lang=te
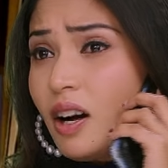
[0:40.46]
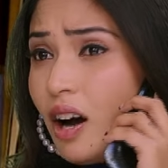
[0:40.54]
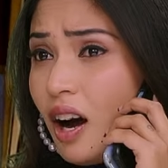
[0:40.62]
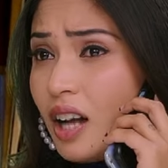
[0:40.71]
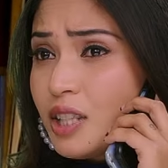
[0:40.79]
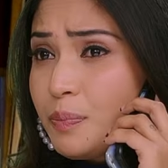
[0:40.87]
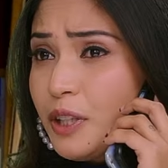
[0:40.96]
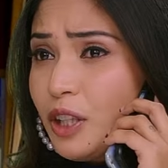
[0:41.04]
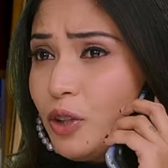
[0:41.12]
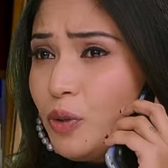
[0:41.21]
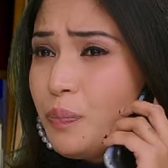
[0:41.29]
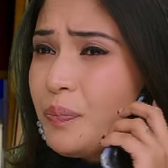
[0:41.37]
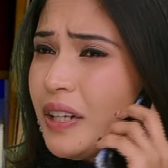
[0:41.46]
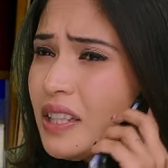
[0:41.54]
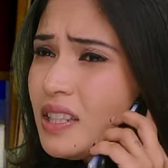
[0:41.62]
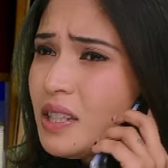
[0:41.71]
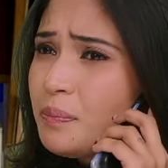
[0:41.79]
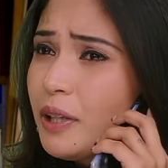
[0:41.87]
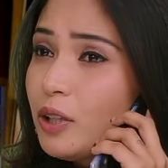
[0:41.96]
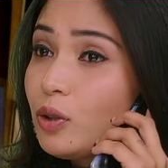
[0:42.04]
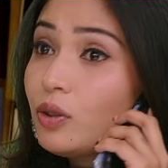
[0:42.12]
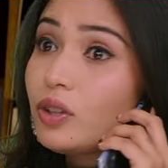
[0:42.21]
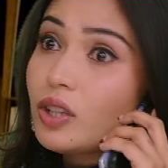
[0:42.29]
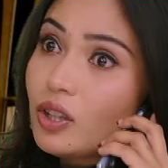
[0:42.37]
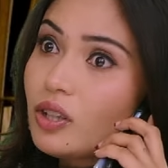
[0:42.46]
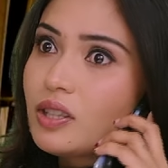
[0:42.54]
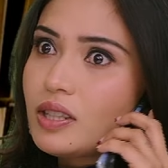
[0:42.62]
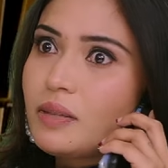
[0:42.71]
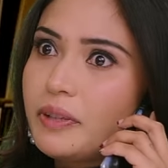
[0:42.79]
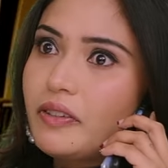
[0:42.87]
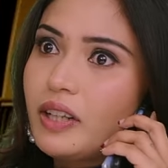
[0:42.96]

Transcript: హాస్పిటల్లో మెడిసిన్ పేరుతో డ్రగ్స్ కూడా